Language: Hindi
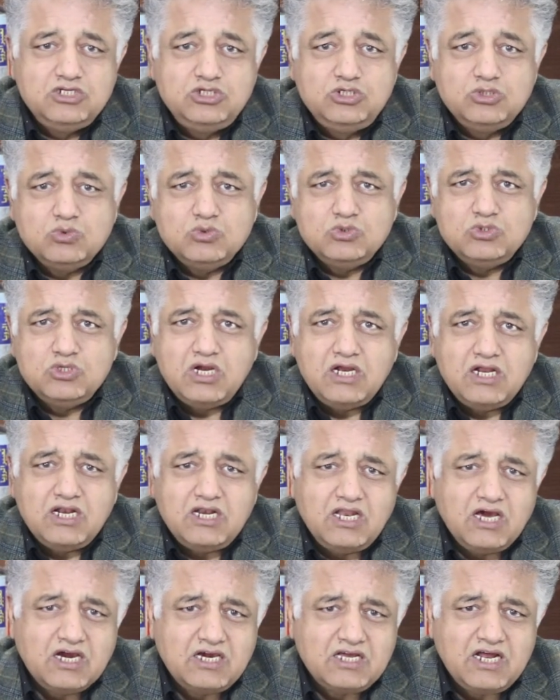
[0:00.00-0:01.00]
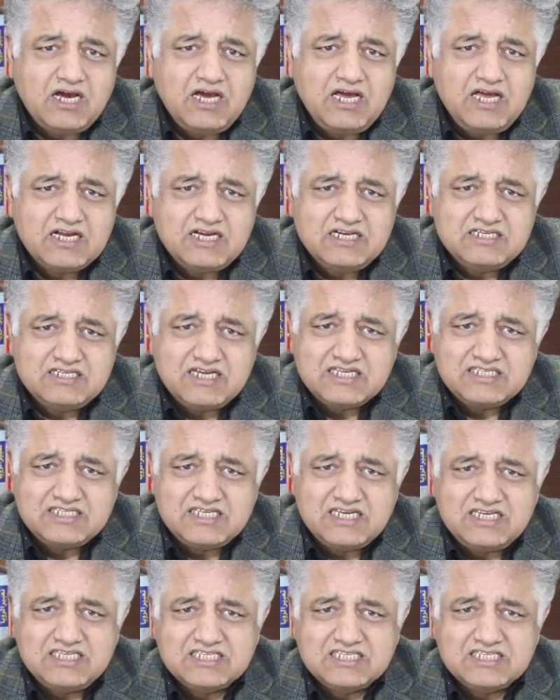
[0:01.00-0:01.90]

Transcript: यूँ लग रहा है कि जैसे